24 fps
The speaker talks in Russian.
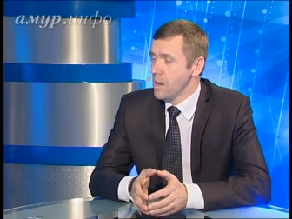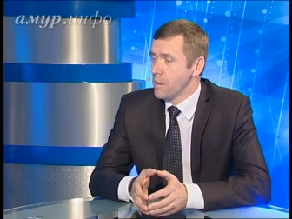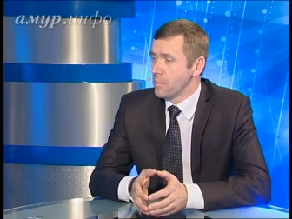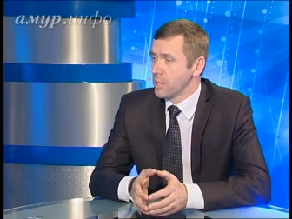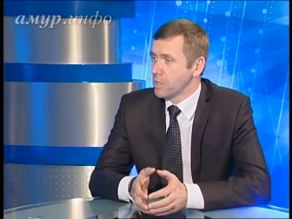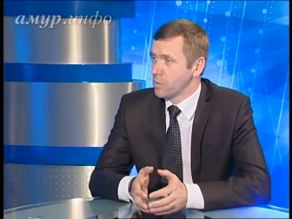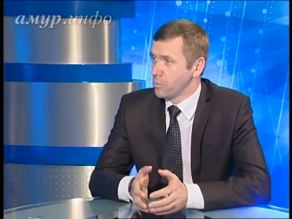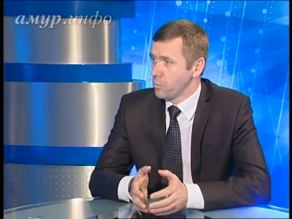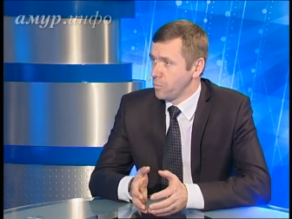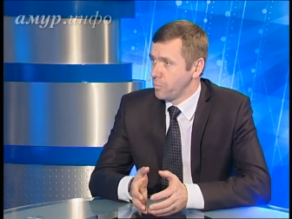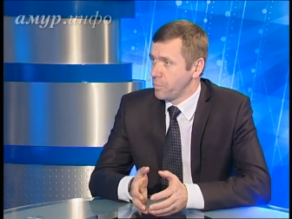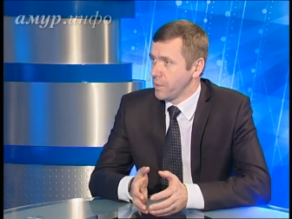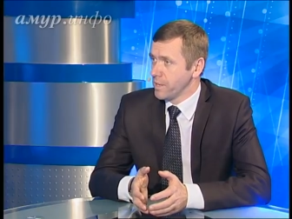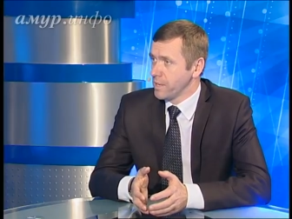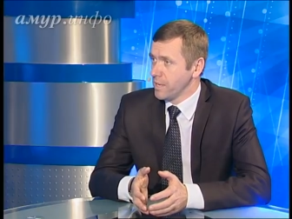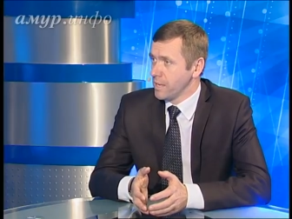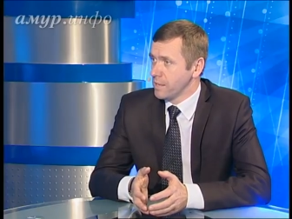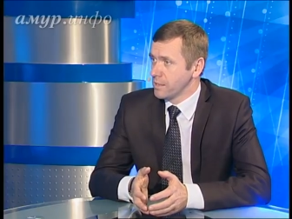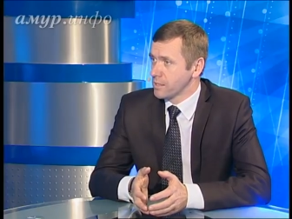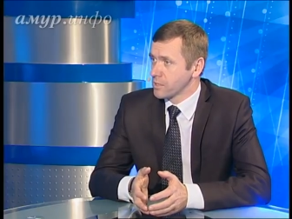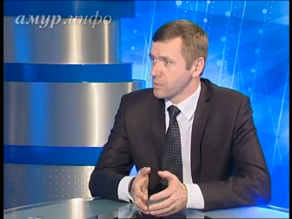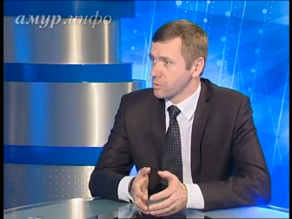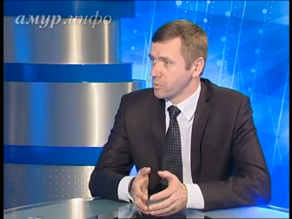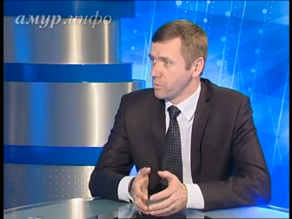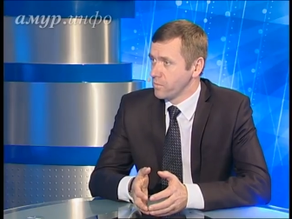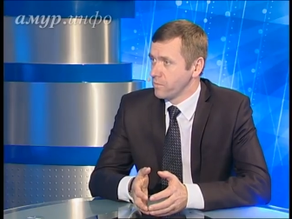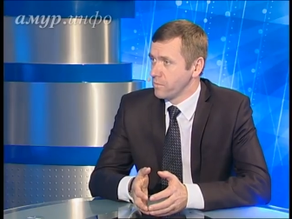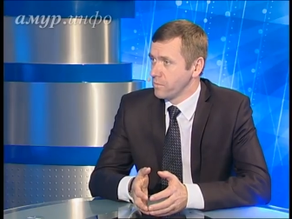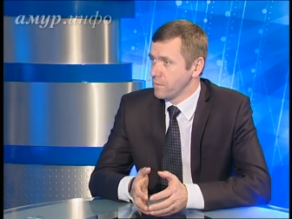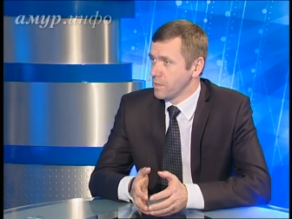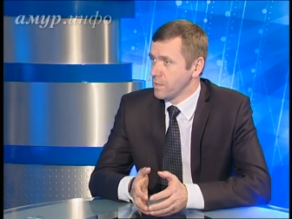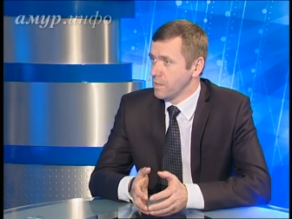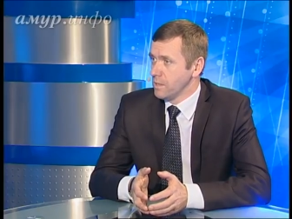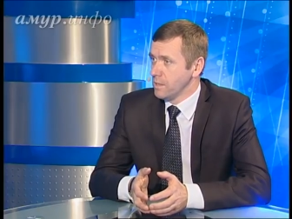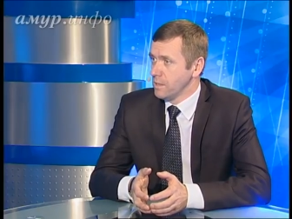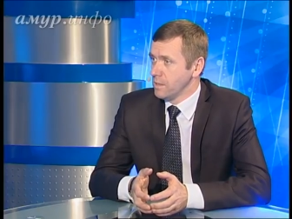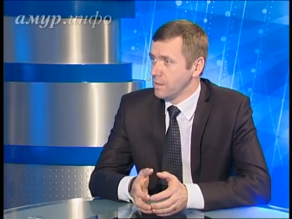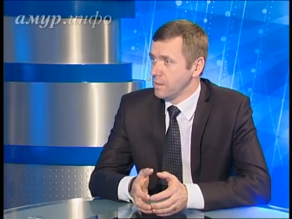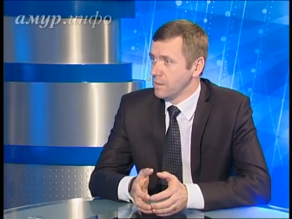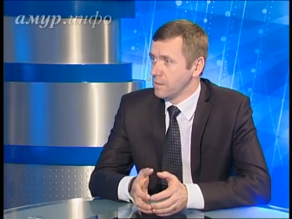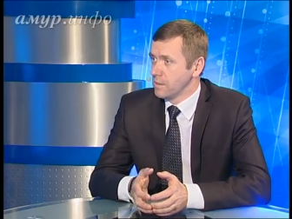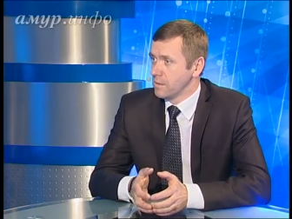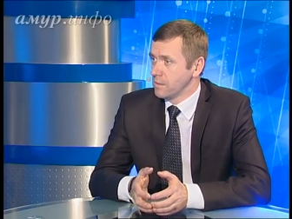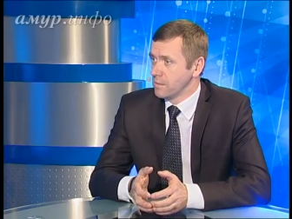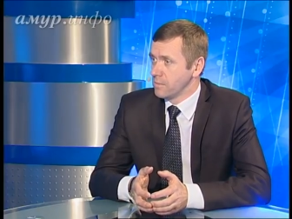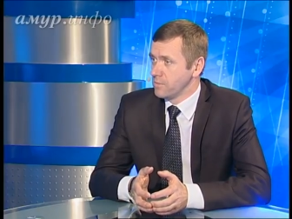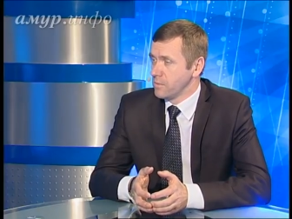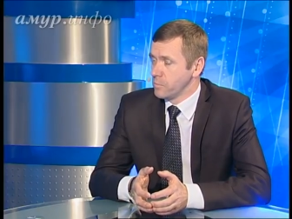поэтому понятно, что
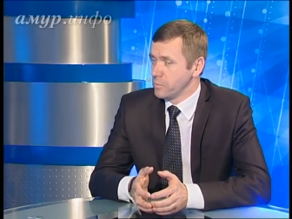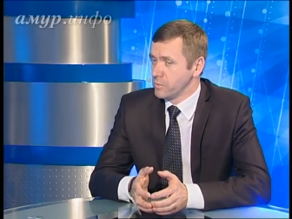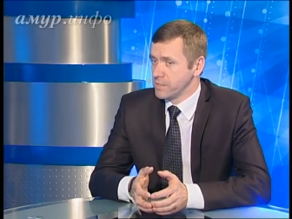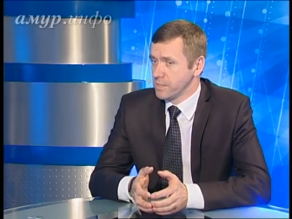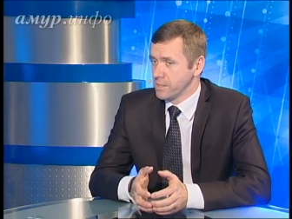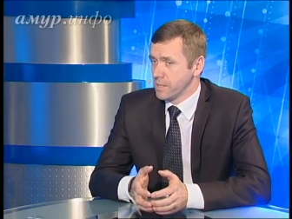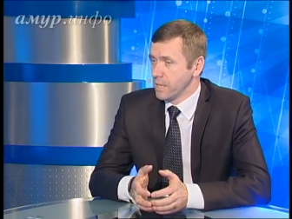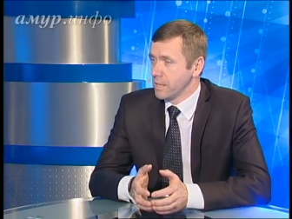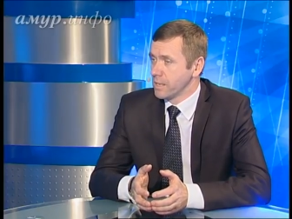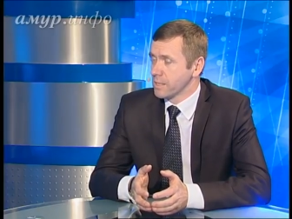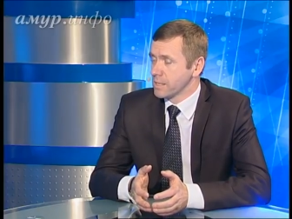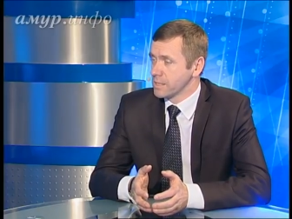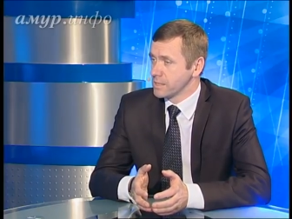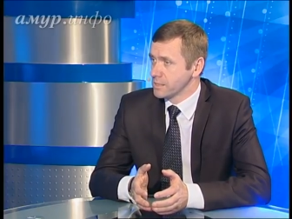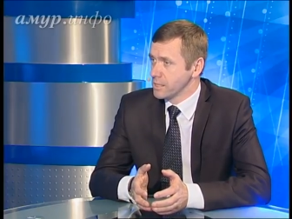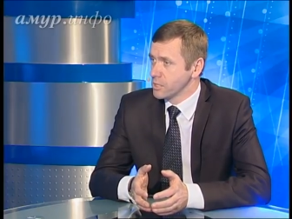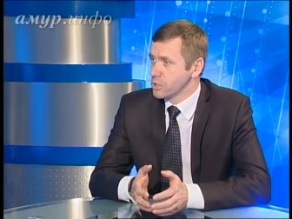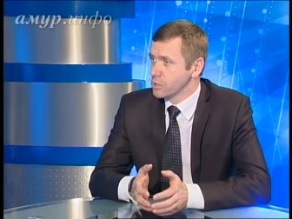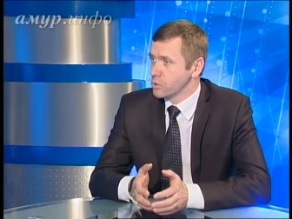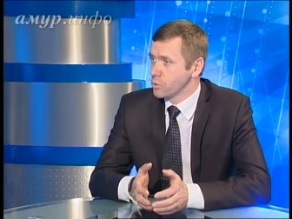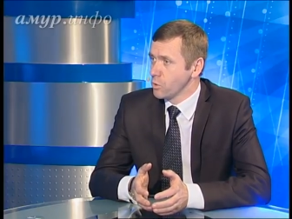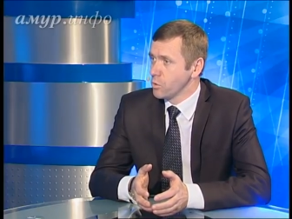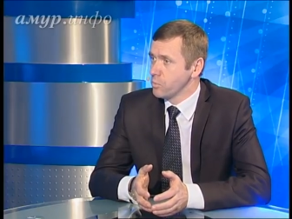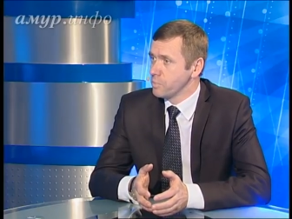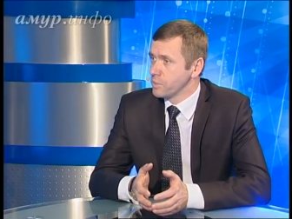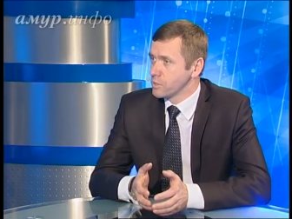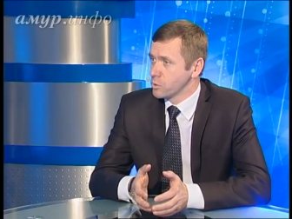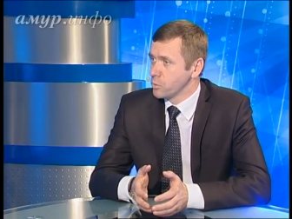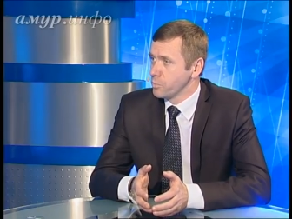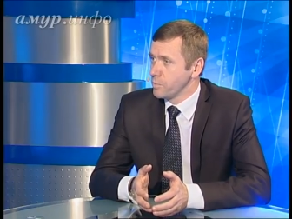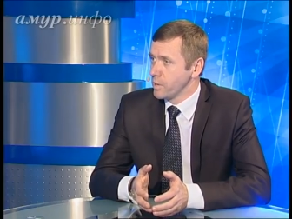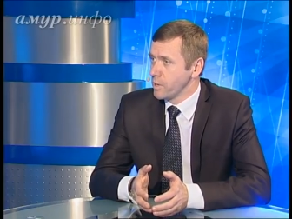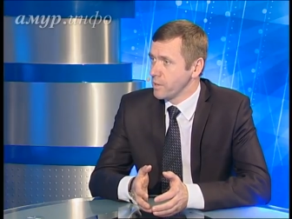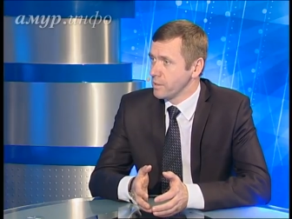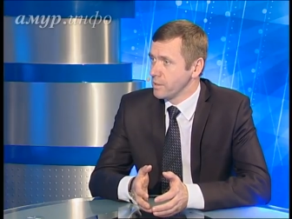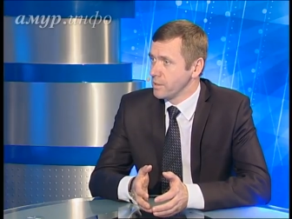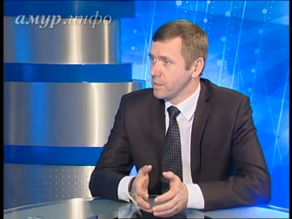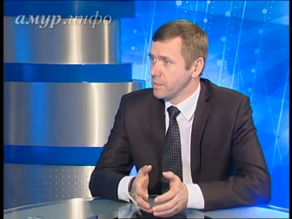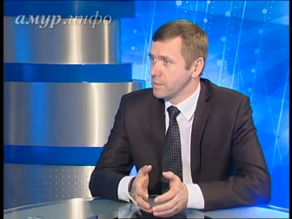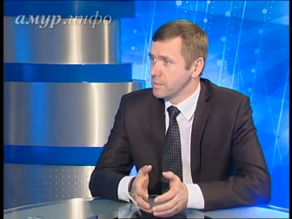и выпускники городских школ поступают на